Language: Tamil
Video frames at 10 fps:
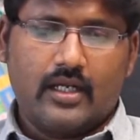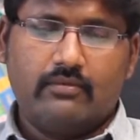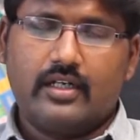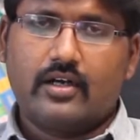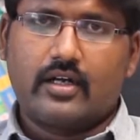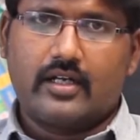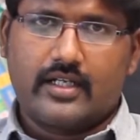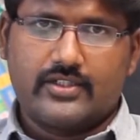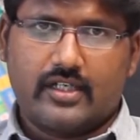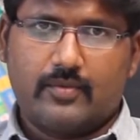ரிவிட்
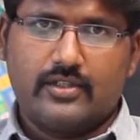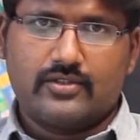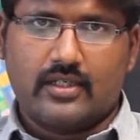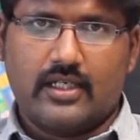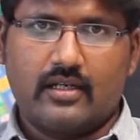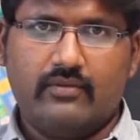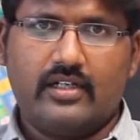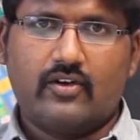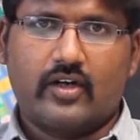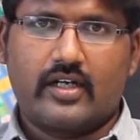ஆர்கிடெக்சர் அப்படின்னு சொன்னேன்
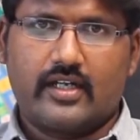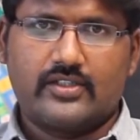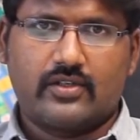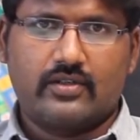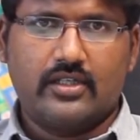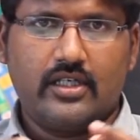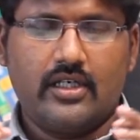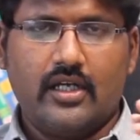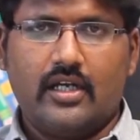ரிவிட் ஆர்கிடெக்சர் வந்து